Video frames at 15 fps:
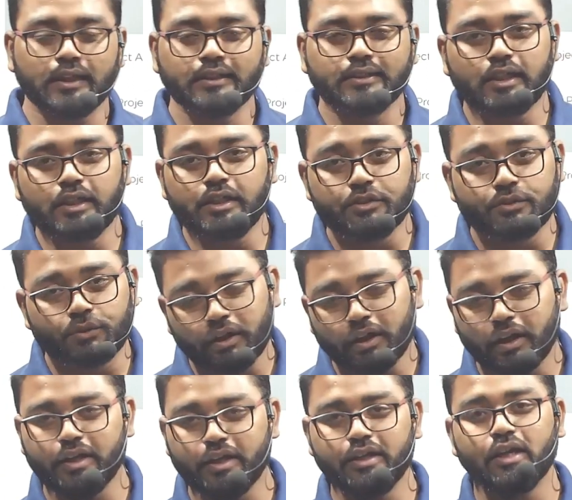ऐसे ही जुड़े
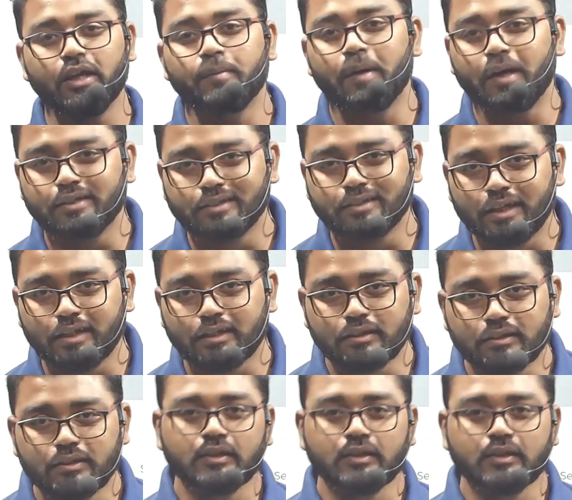रहिए हमारे साथ